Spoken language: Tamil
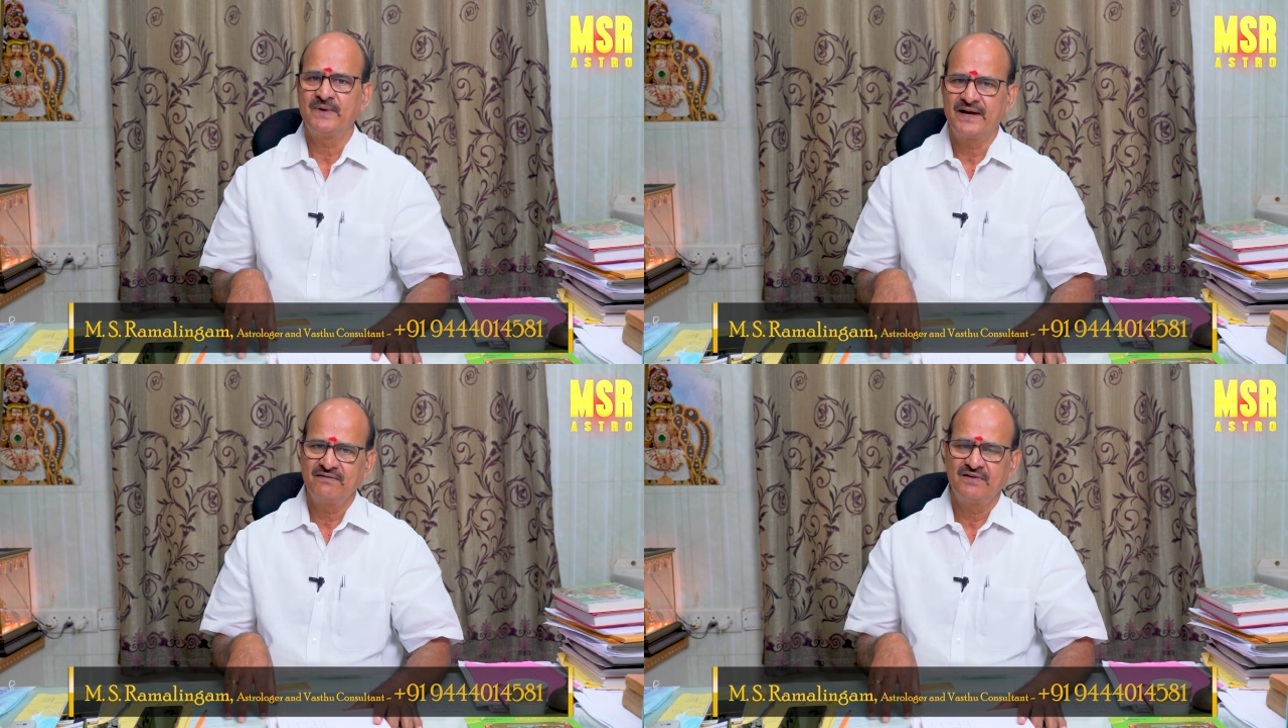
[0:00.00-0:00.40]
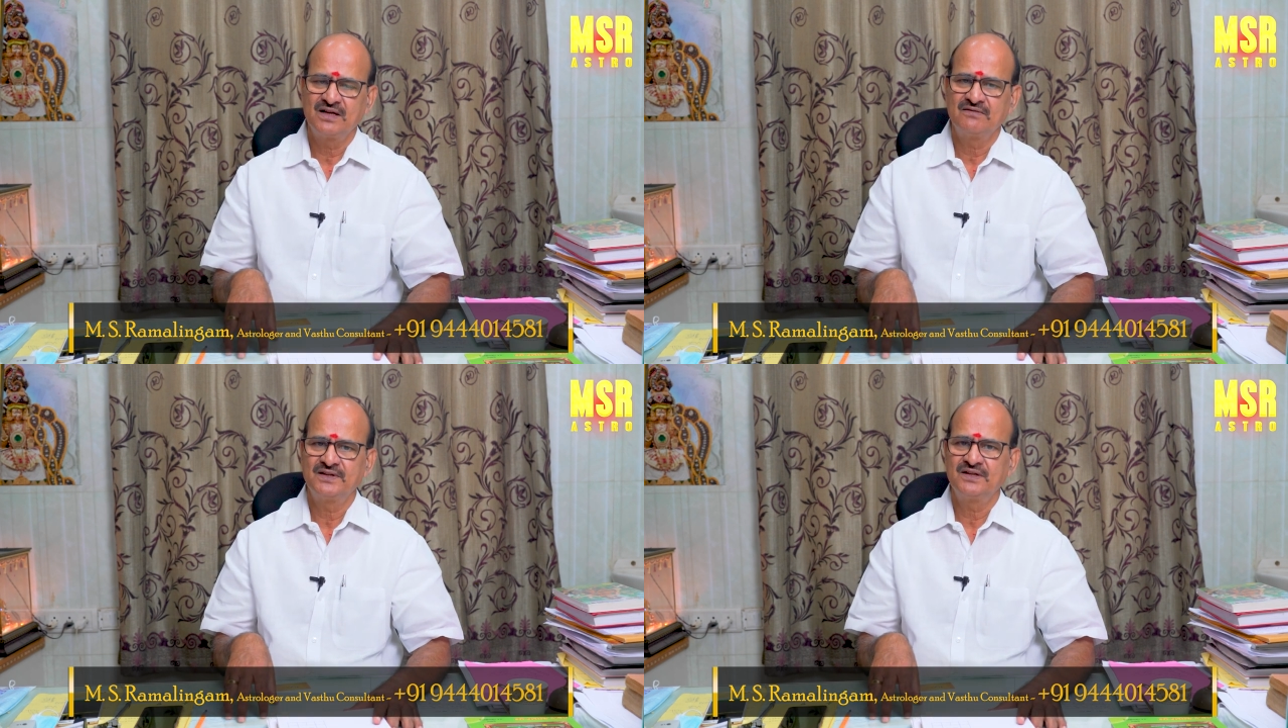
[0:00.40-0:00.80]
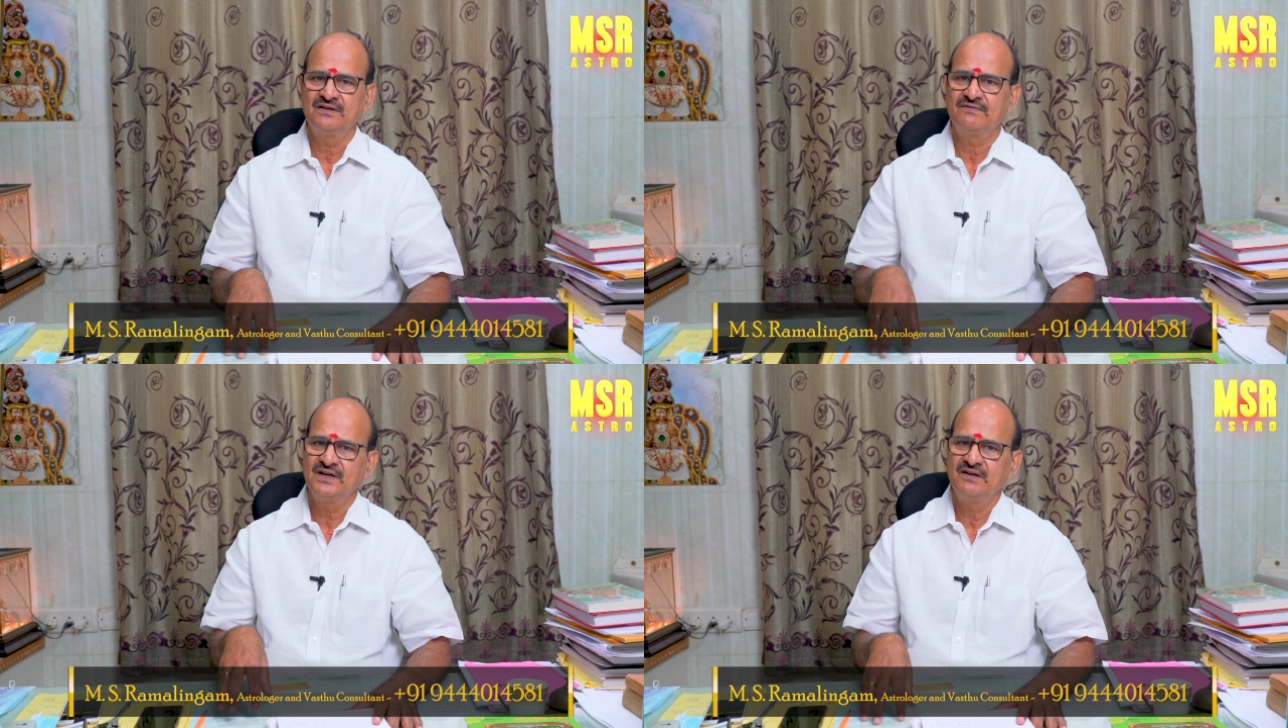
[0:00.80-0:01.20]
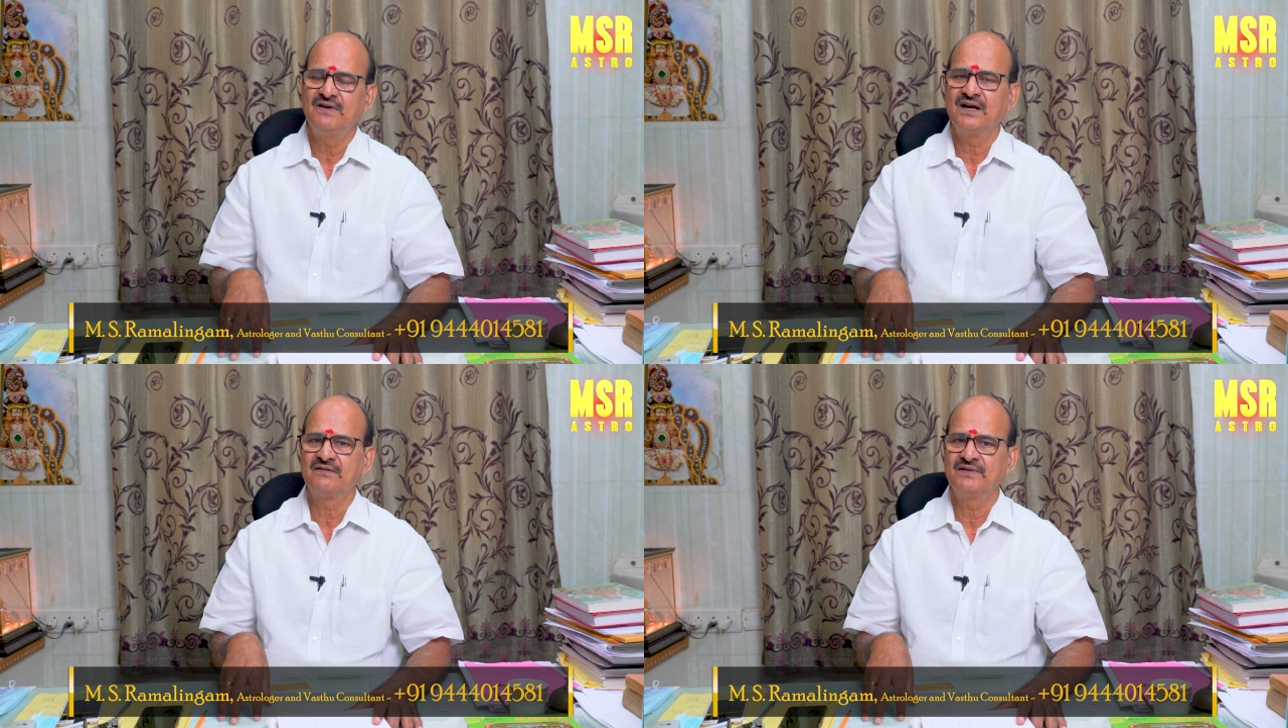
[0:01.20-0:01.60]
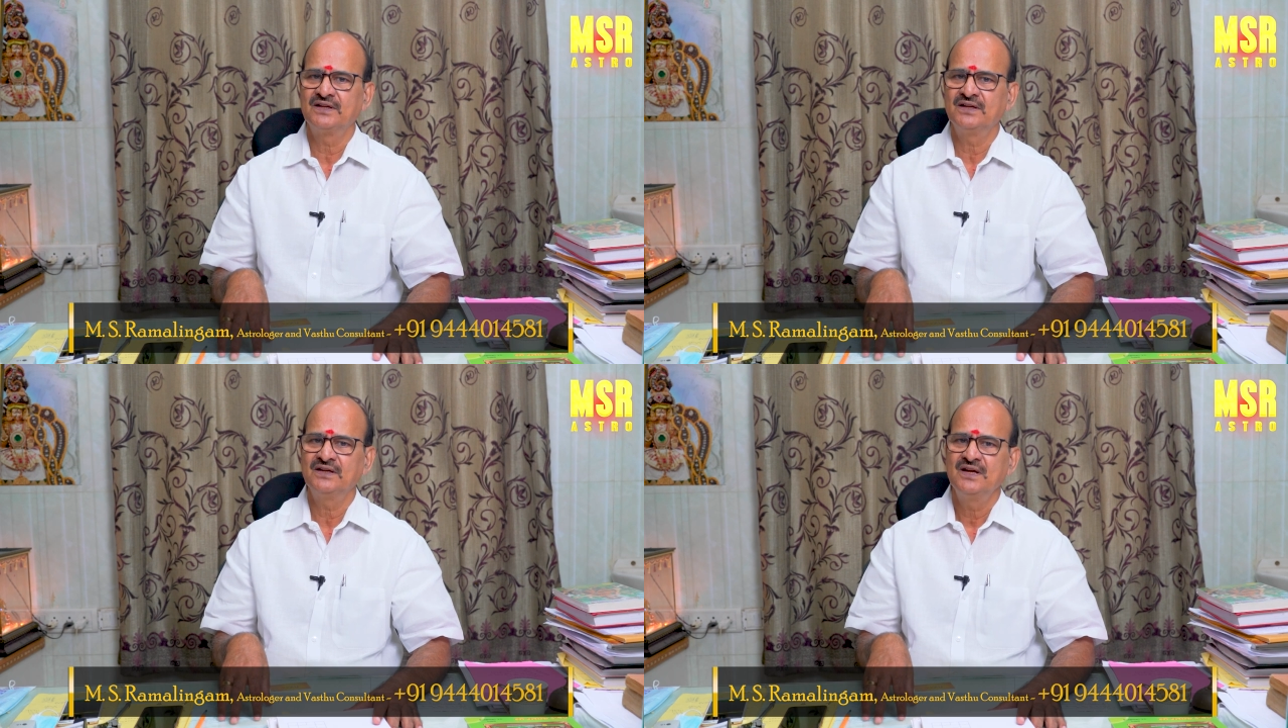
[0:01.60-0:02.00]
மனை வாங்குவது வீடு வாங்குவது